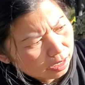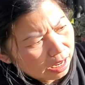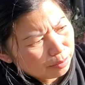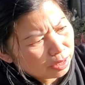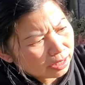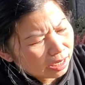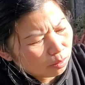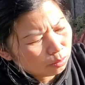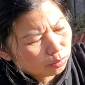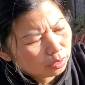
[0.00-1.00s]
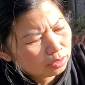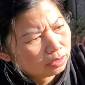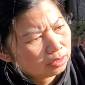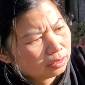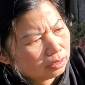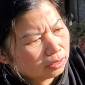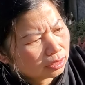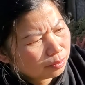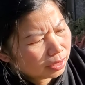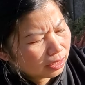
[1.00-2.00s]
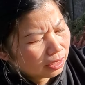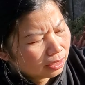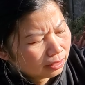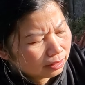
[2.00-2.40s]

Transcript: với lại mình trồng nó được đó mình thích